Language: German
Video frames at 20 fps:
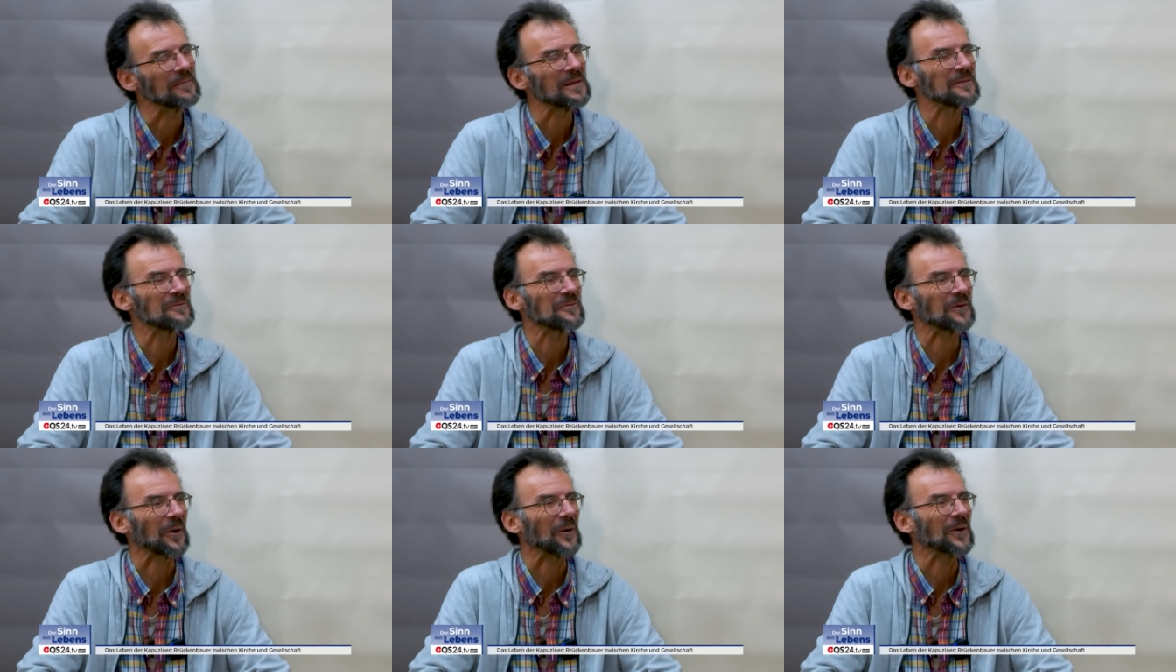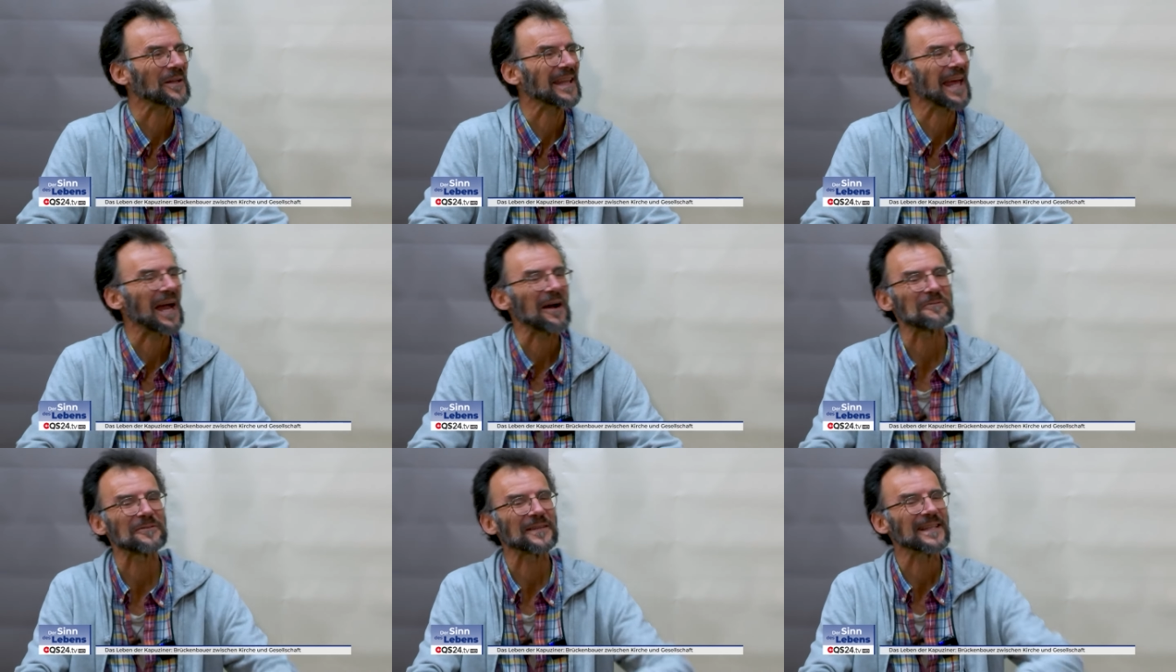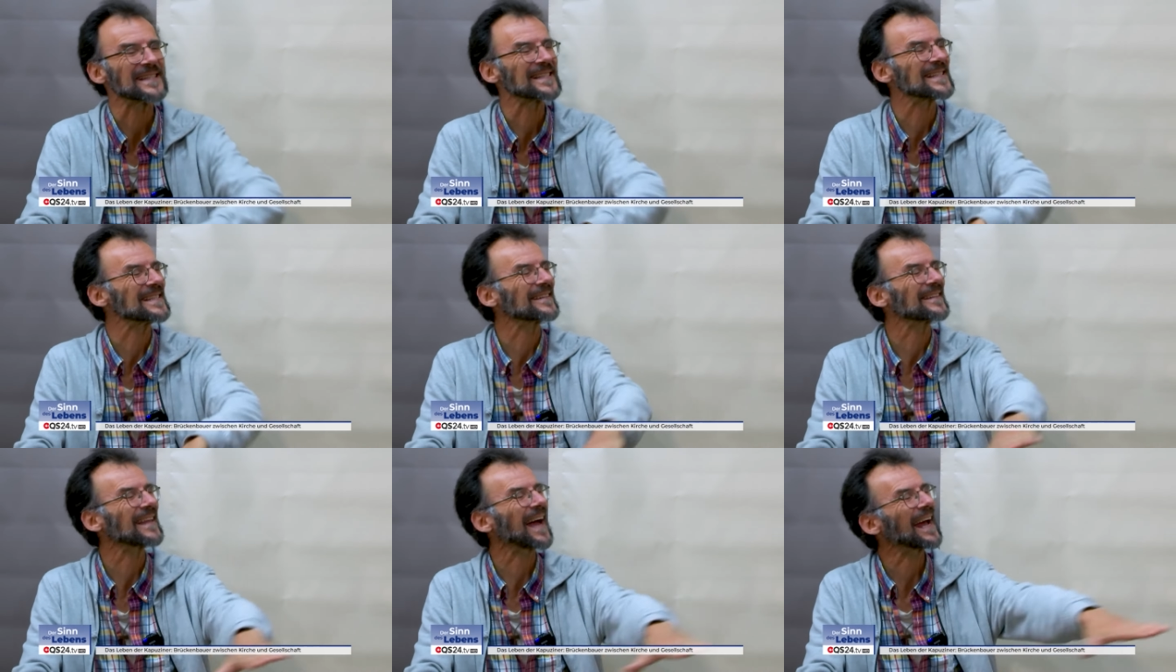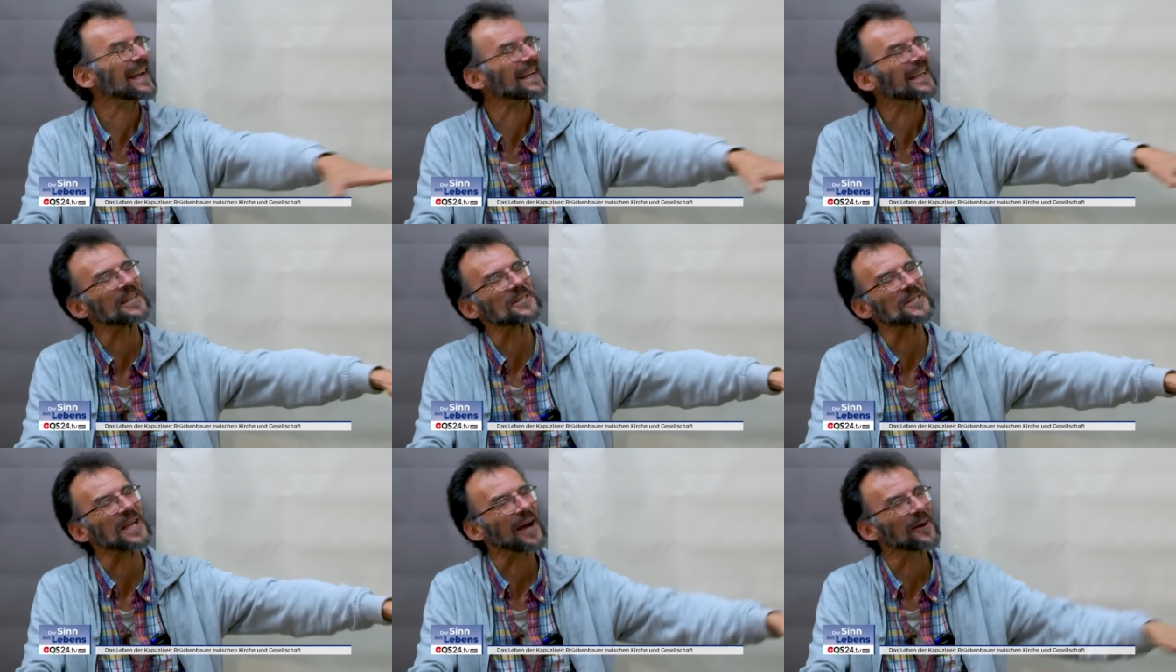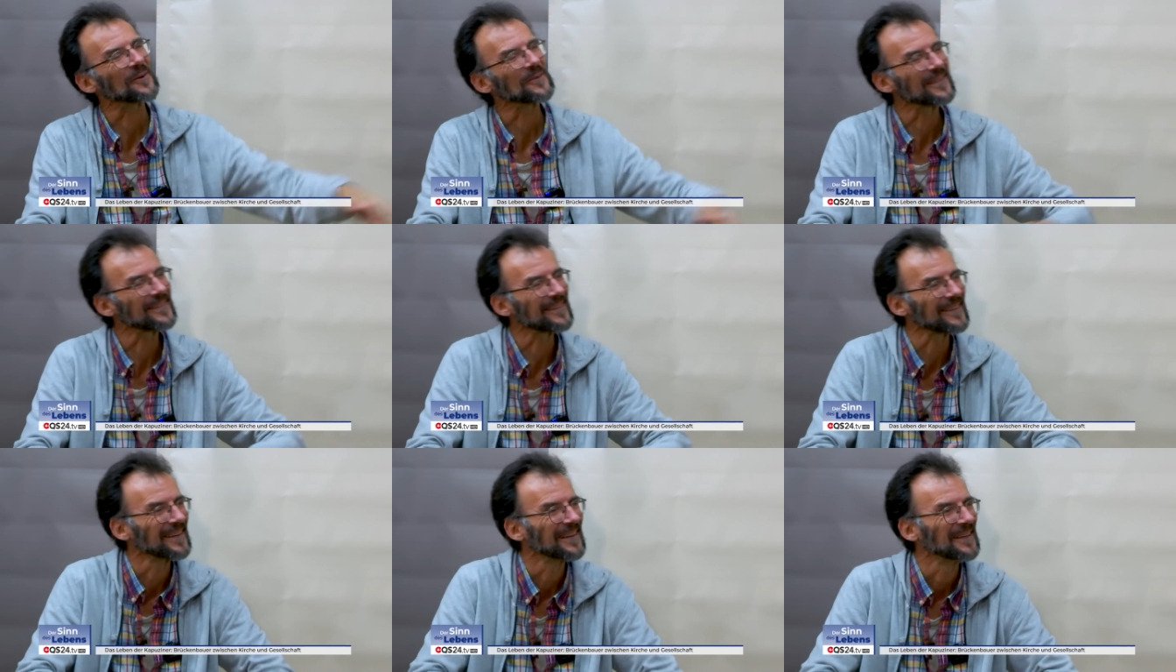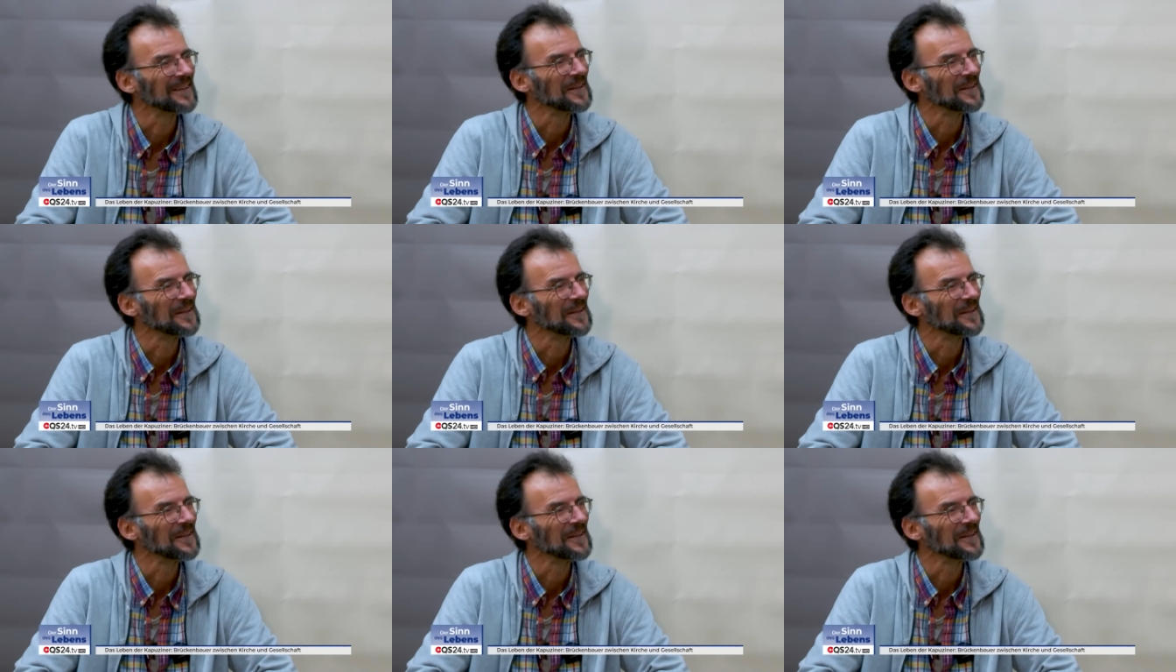mit Freude auf diesen Teil geschaut,